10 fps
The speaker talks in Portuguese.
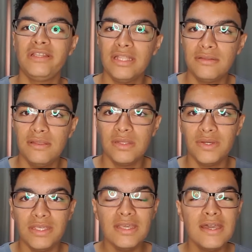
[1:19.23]
da descrição
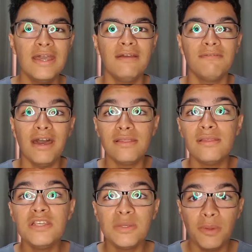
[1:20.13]
aqui,
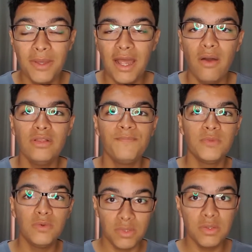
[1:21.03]
assiste a primeira aula,
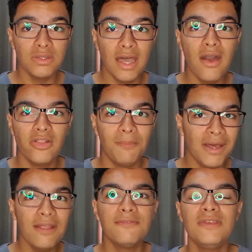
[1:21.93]
gostou da aula?
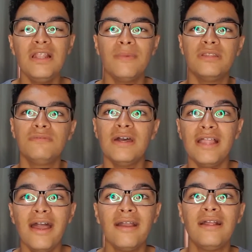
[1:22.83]
Maravilha, mano, vai
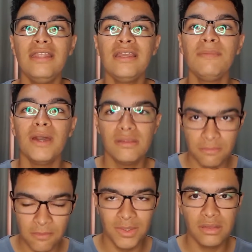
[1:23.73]
lá, clica em mais
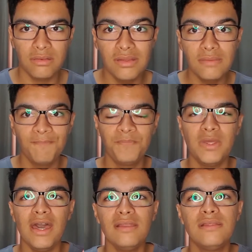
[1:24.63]
informações,
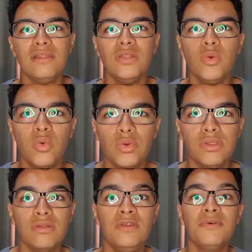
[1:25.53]
assina o curso
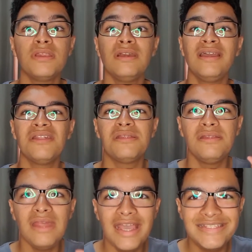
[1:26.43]
e você ganha
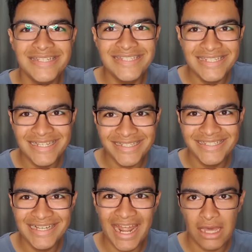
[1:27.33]
7 dias de
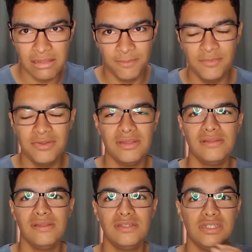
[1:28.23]
graça para você
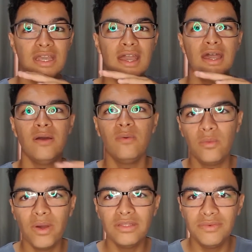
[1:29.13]
assistir o
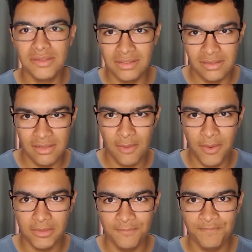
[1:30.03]
quanto você quiser,
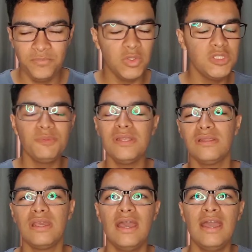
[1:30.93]
mano. Então, tipo assim,
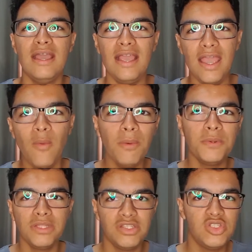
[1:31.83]
é uma
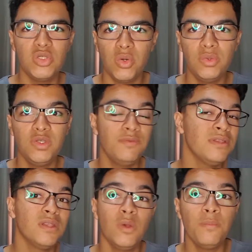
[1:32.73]
oportunidade de ouro que você
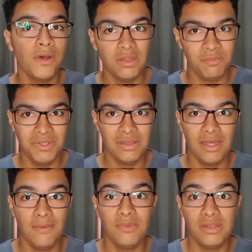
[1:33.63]
não pode desperdiçar
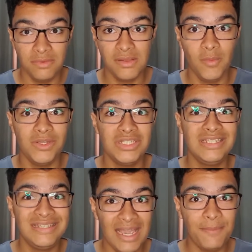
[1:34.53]
se você realmente
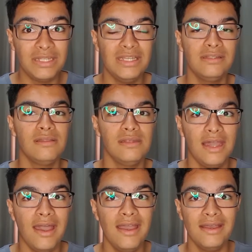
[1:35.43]
quer aprender a desenhar
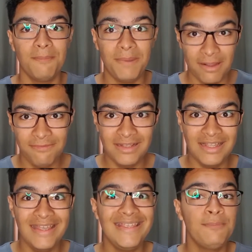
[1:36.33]
pra
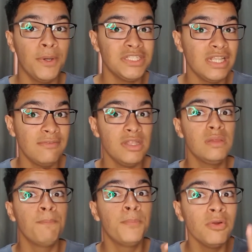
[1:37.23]
valer e pode até levar isso
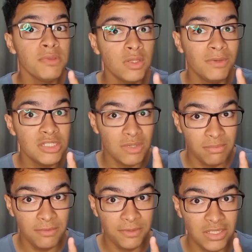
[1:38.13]
profissionalmente mais pra
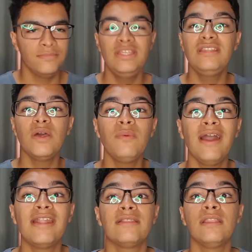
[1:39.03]
frente. Então,
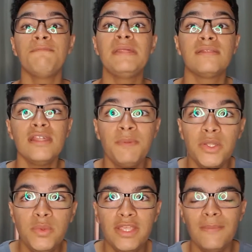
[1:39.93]
cara, tá, tá esperando o
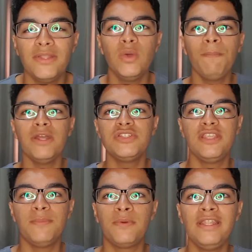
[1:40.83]
quê, mano? Não perde
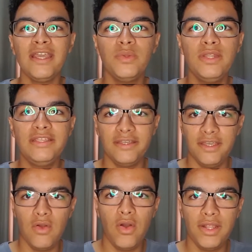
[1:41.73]
tempo, clica no link aqui
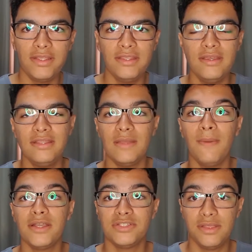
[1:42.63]
agora aqui, que tá
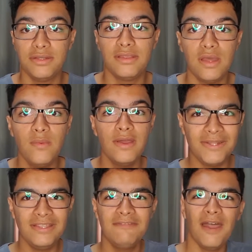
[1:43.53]
embaixo na descrição,
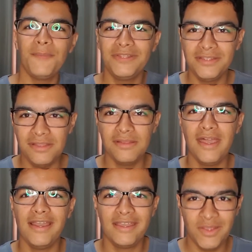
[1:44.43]
e vai aprender a
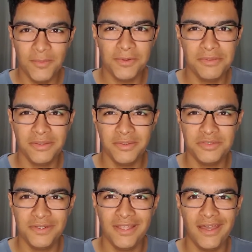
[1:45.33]
desenhar que nem um profissional de
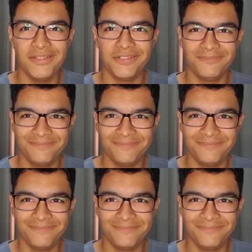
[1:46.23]
verdade.